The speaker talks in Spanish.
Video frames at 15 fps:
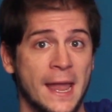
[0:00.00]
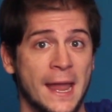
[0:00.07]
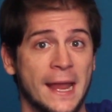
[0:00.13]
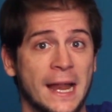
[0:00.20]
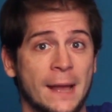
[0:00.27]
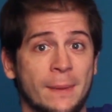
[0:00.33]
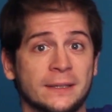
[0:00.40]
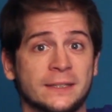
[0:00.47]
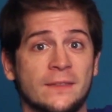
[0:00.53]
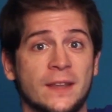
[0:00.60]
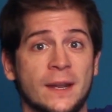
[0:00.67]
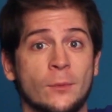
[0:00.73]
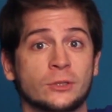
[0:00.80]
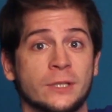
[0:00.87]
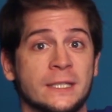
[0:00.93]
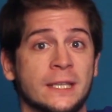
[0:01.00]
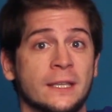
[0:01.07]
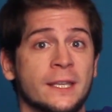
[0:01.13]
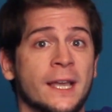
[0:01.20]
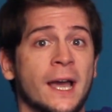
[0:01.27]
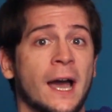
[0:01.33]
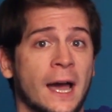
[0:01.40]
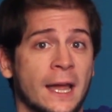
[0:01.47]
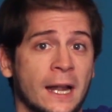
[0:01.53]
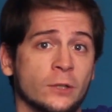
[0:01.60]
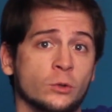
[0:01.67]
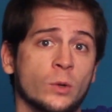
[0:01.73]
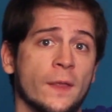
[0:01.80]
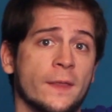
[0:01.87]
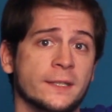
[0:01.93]
y la mantendremos estática a la
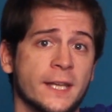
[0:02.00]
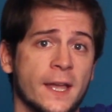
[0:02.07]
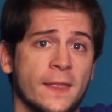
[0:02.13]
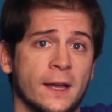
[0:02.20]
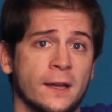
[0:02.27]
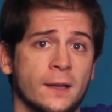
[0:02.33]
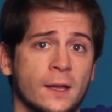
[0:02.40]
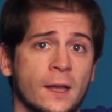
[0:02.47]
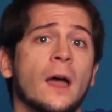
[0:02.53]
altura deseada.